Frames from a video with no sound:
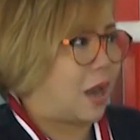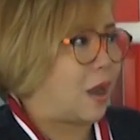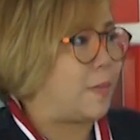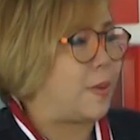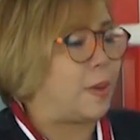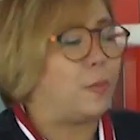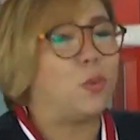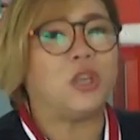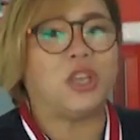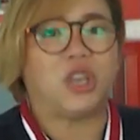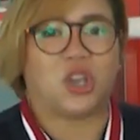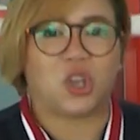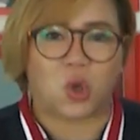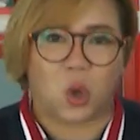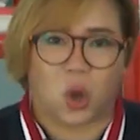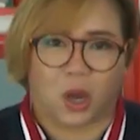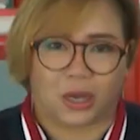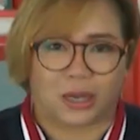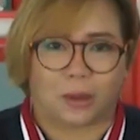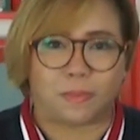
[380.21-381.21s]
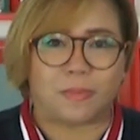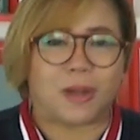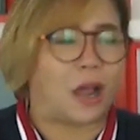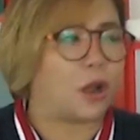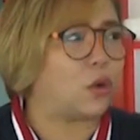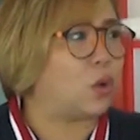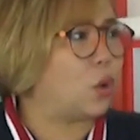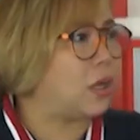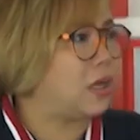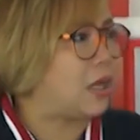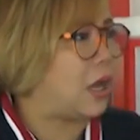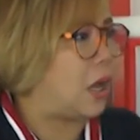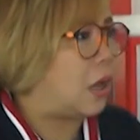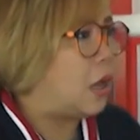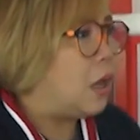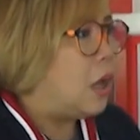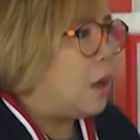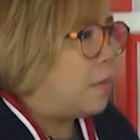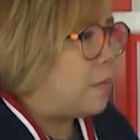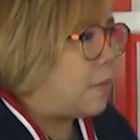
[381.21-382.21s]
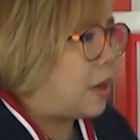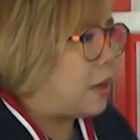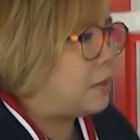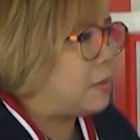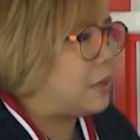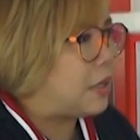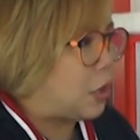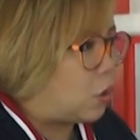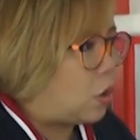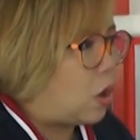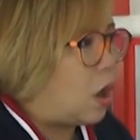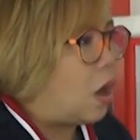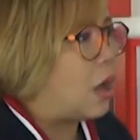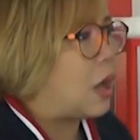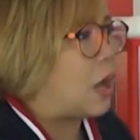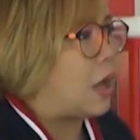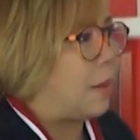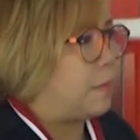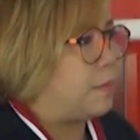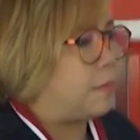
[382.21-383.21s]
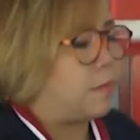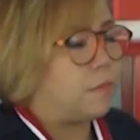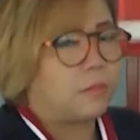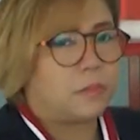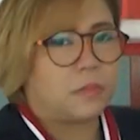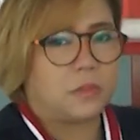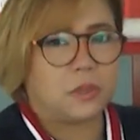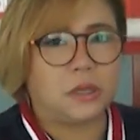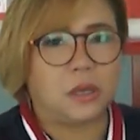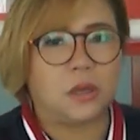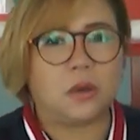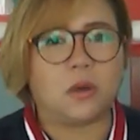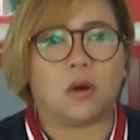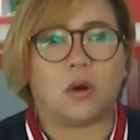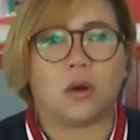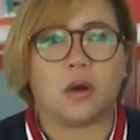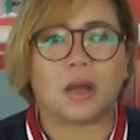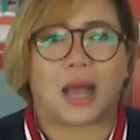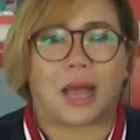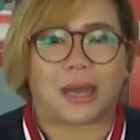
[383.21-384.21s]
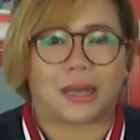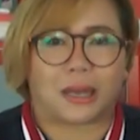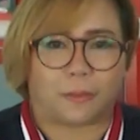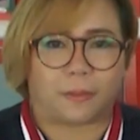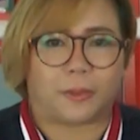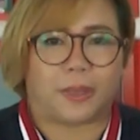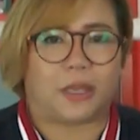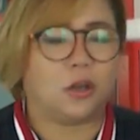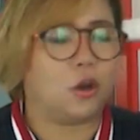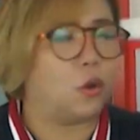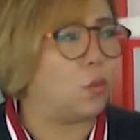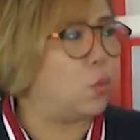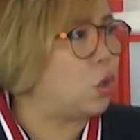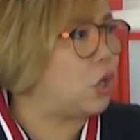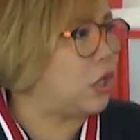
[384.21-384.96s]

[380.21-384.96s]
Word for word: อ่ะเป็นผู้หญิงก่อนน้ำหนักรถเนี่ยมันเกี่ยวข้องกับเรื่องของการขับขี่ข